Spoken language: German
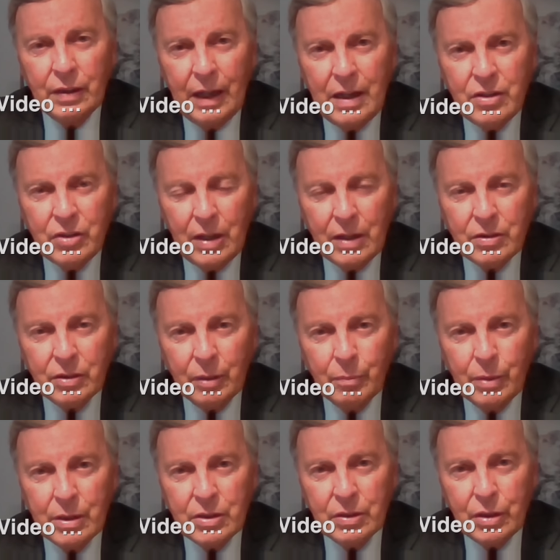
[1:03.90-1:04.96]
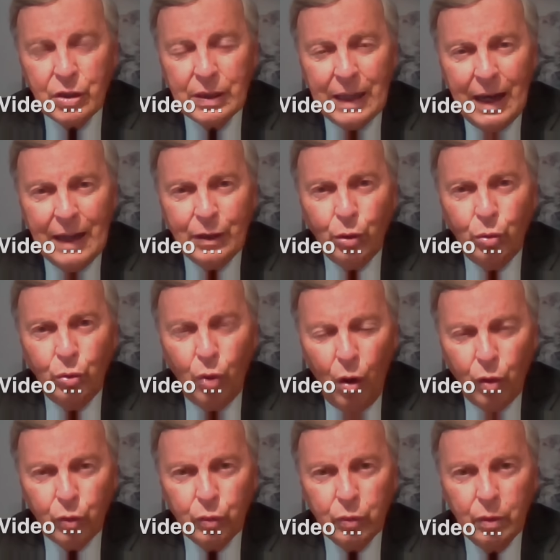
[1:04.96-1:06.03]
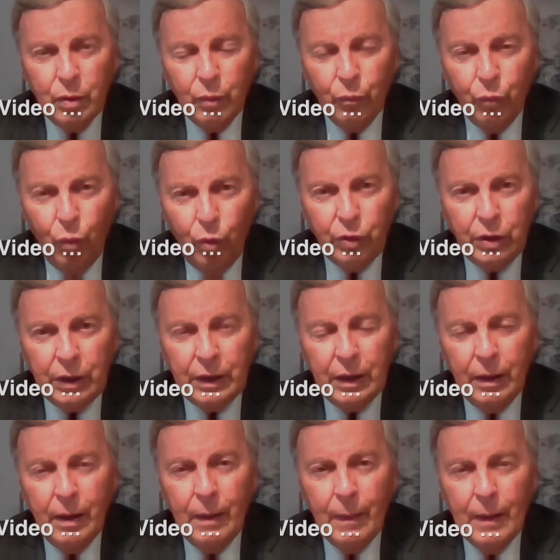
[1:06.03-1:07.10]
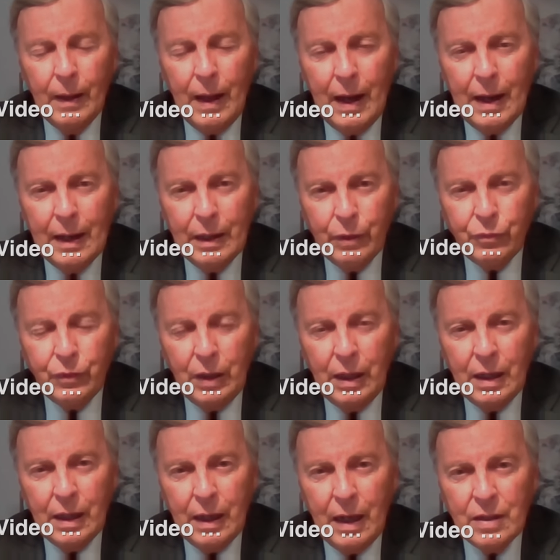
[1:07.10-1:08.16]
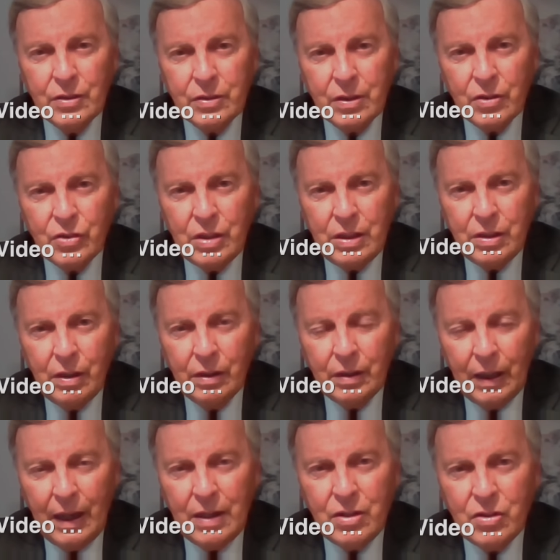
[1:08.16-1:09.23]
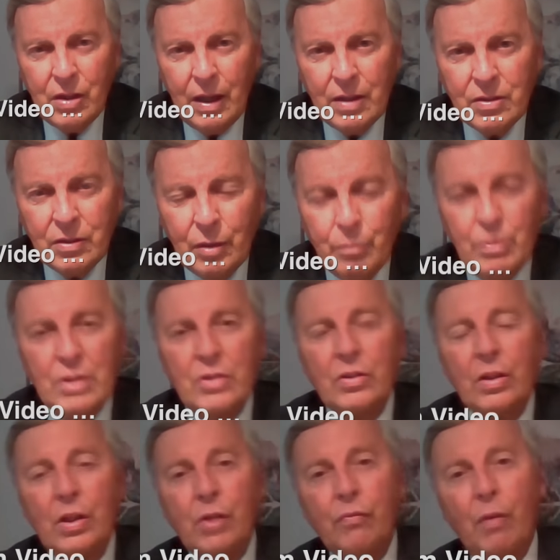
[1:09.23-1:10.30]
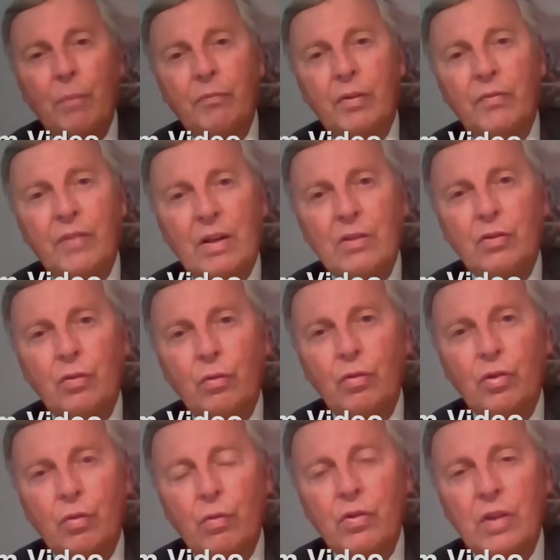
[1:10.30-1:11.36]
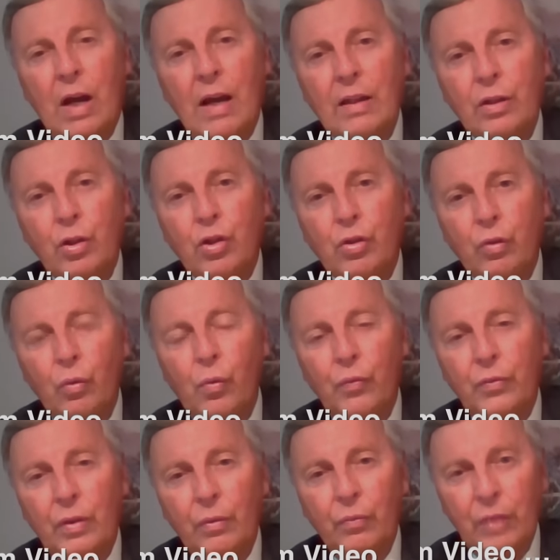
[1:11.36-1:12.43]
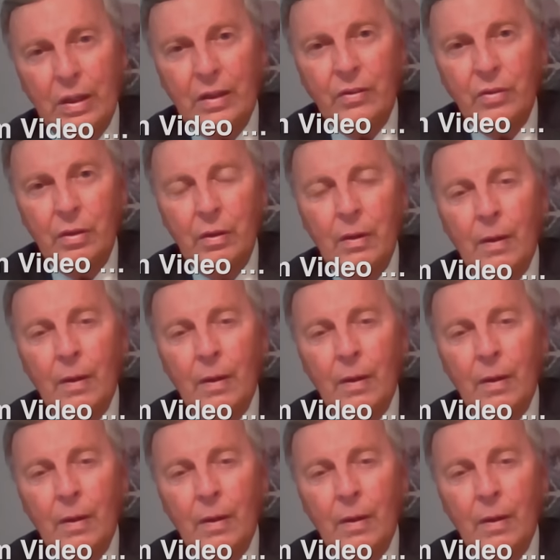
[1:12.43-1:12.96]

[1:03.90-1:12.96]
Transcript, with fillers: rechtsextremistisch. Gerade dort, wo die AfD als gesichert rechtsextremistisch vom Verfassungsschutz eingestuft wird,